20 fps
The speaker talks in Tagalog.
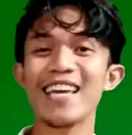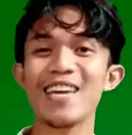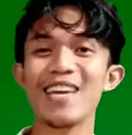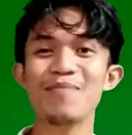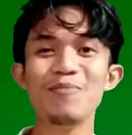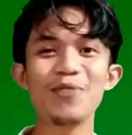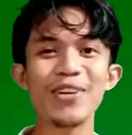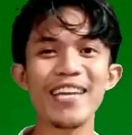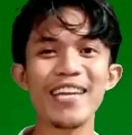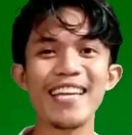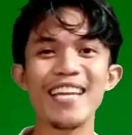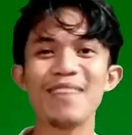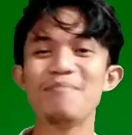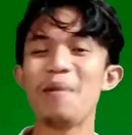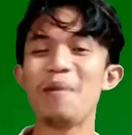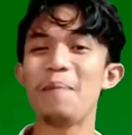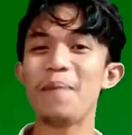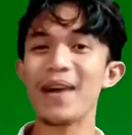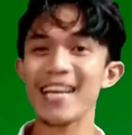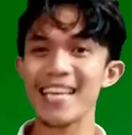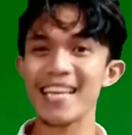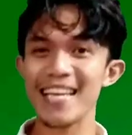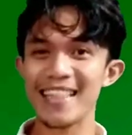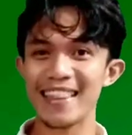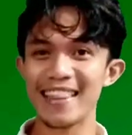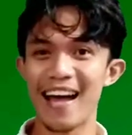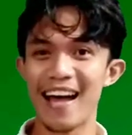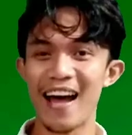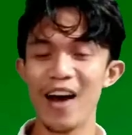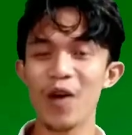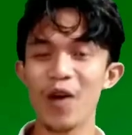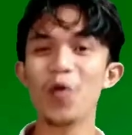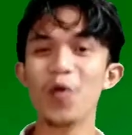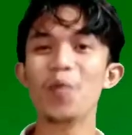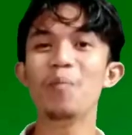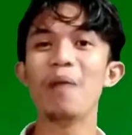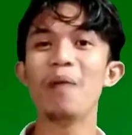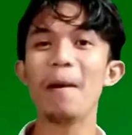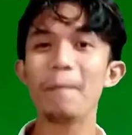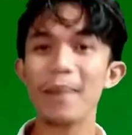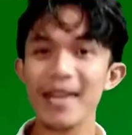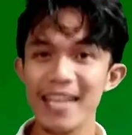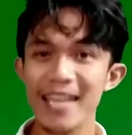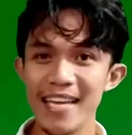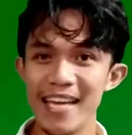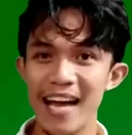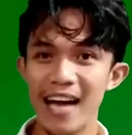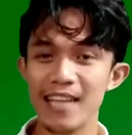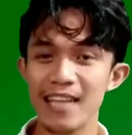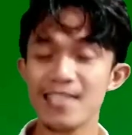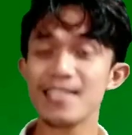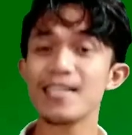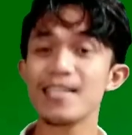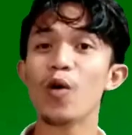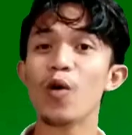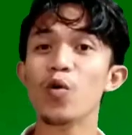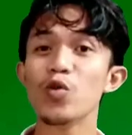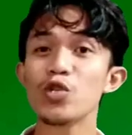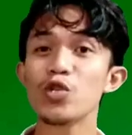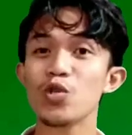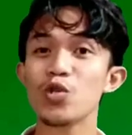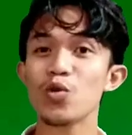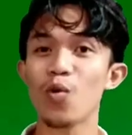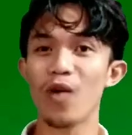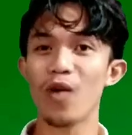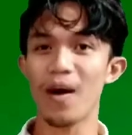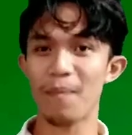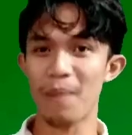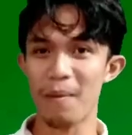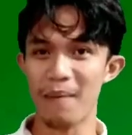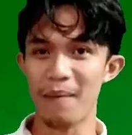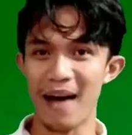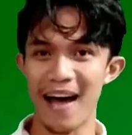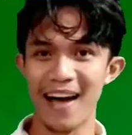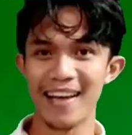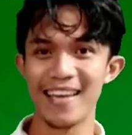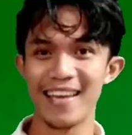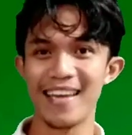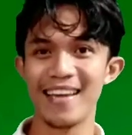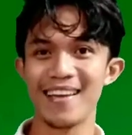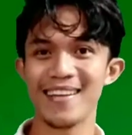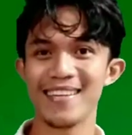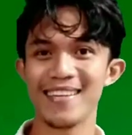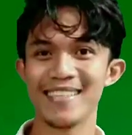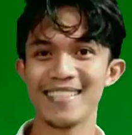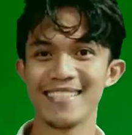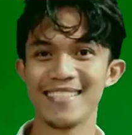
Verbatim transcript: nga imo kining mapakita o mapadayag sa husto nga pamaagi.